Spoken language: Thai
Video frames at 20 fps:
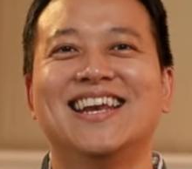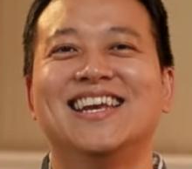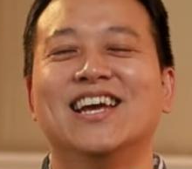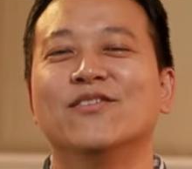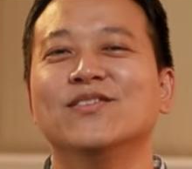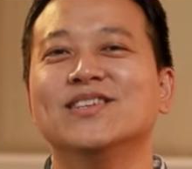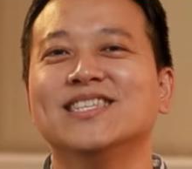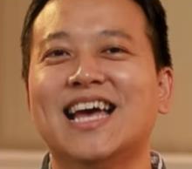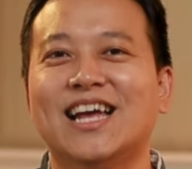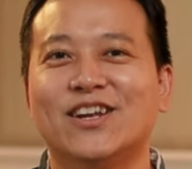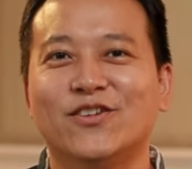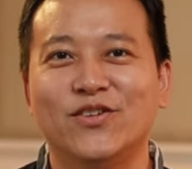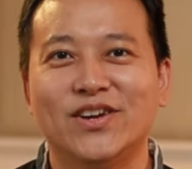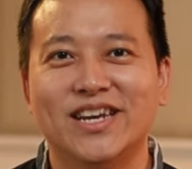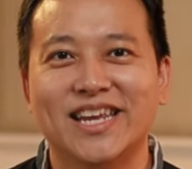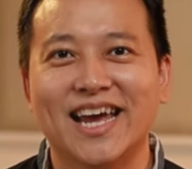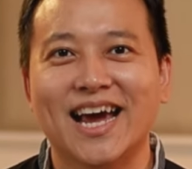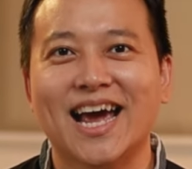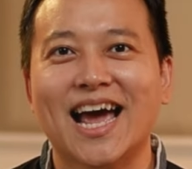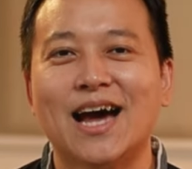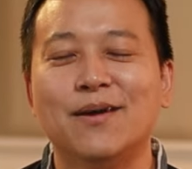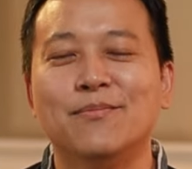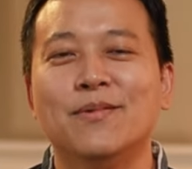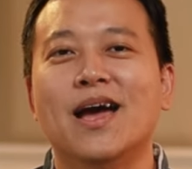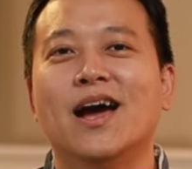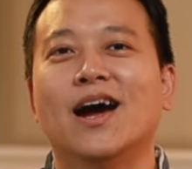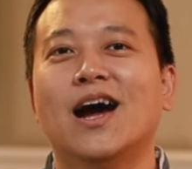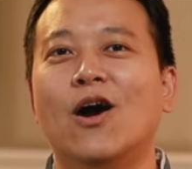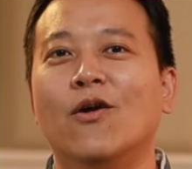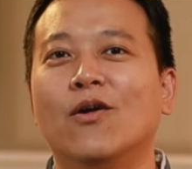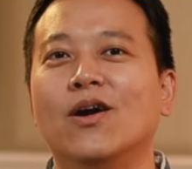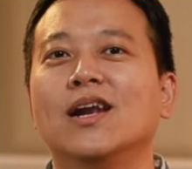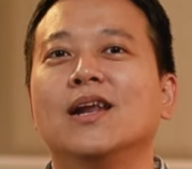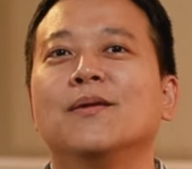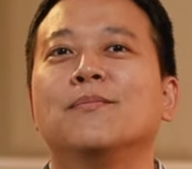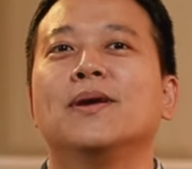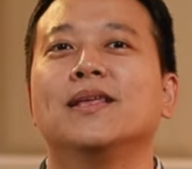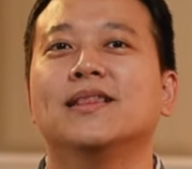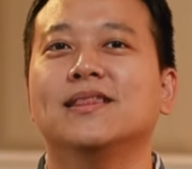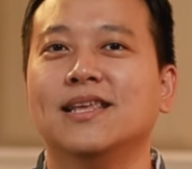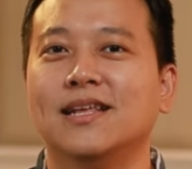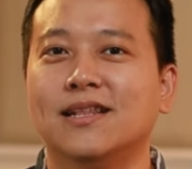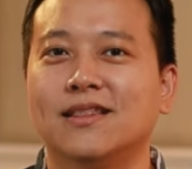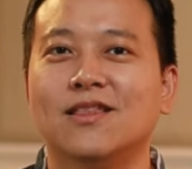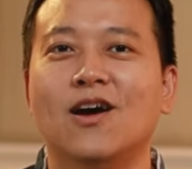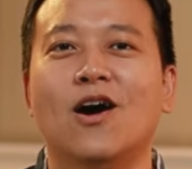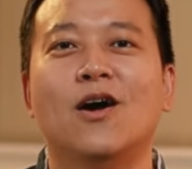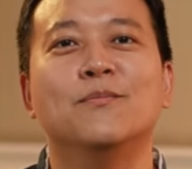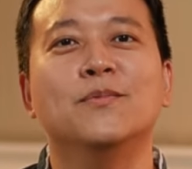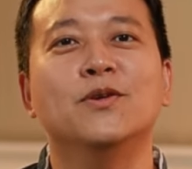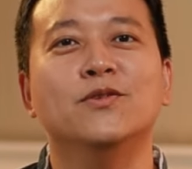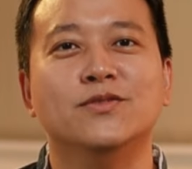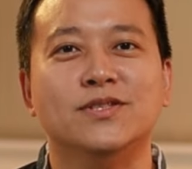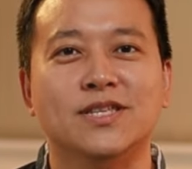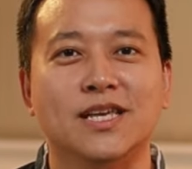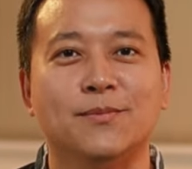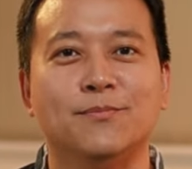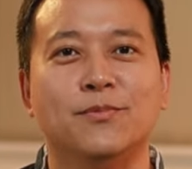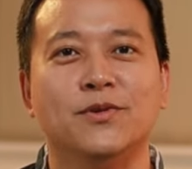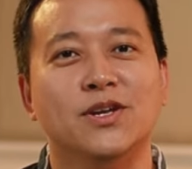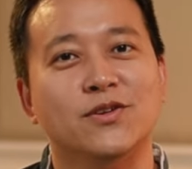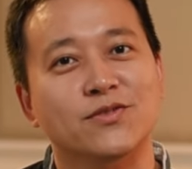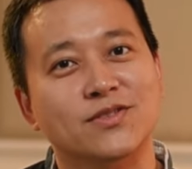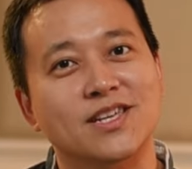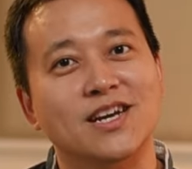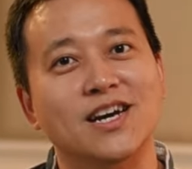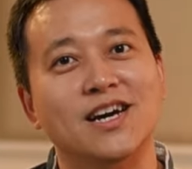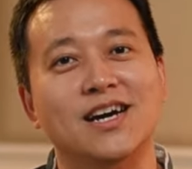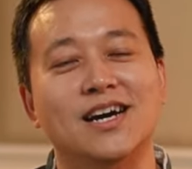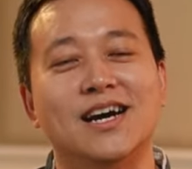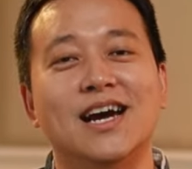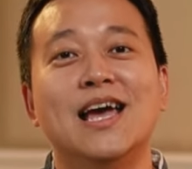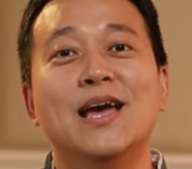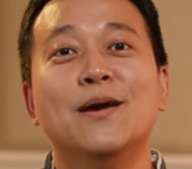นักวิทยาศาสตร์คนนี้ครับเขาก็เลยไปติดต่อมิวสิกโปรดิวเซอร์